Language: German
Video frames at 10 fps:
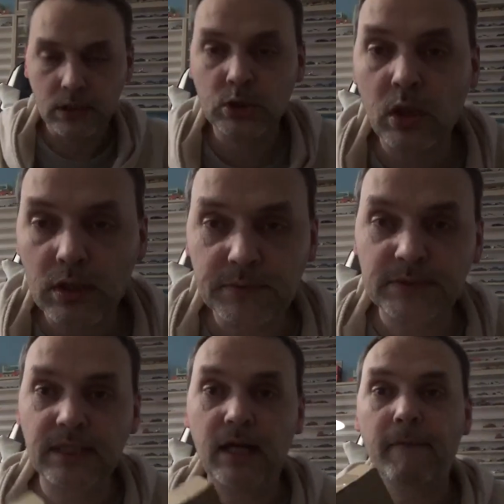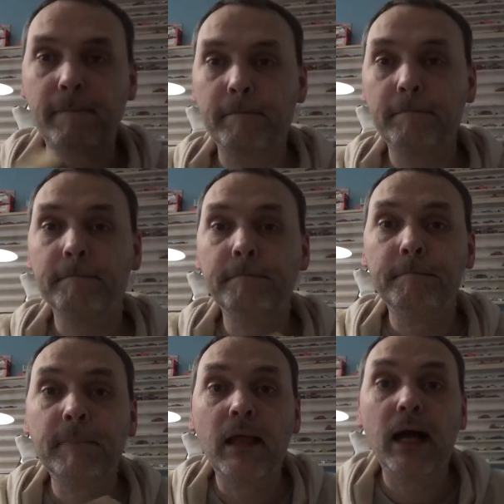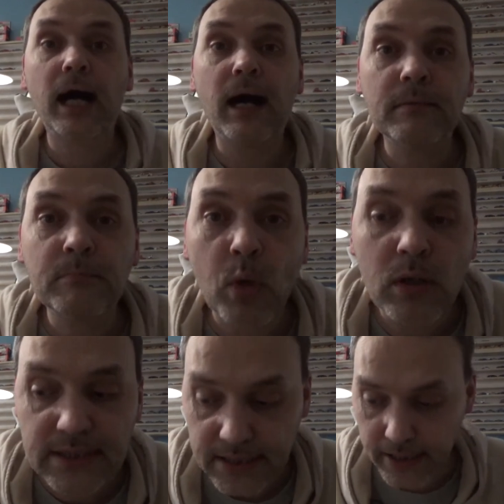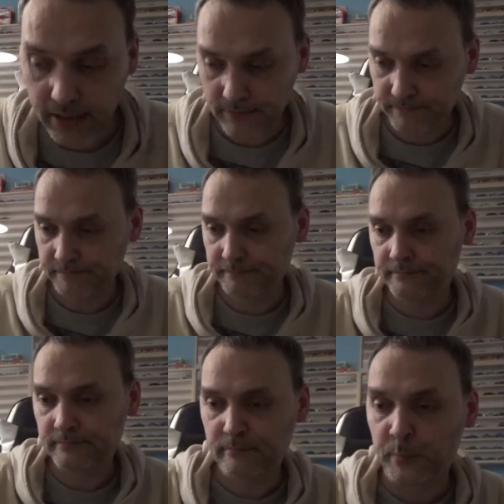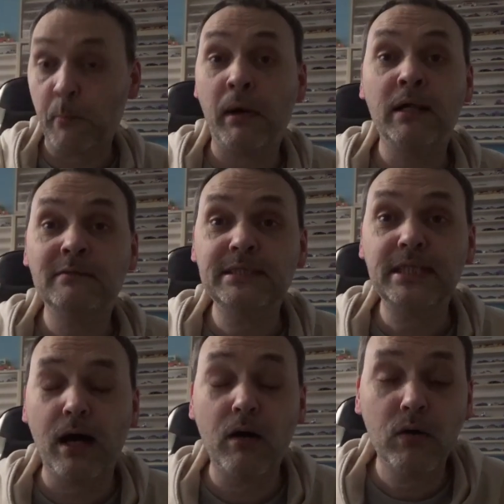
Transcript: ja, ich würde sagen, Unboxing mal wieder.